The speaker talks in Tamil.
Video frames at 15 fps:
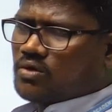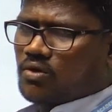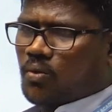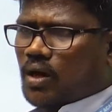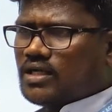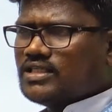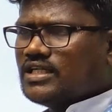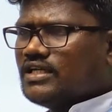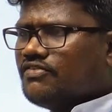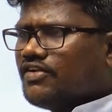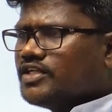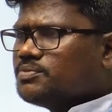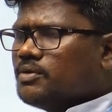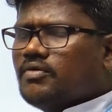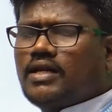வாட் இஸ் த டிஃபரன்ஸ்
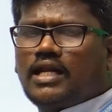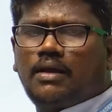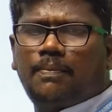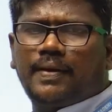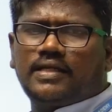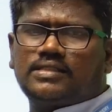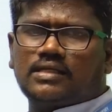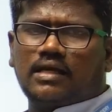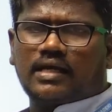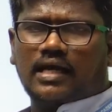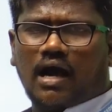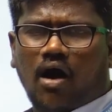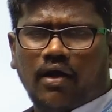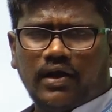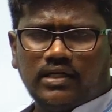பிட்வீன் லிபிட்ஸ்
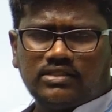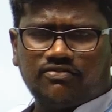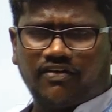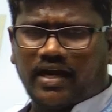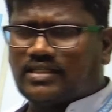ஆயில்ஸ் ஃபேட்ஸ்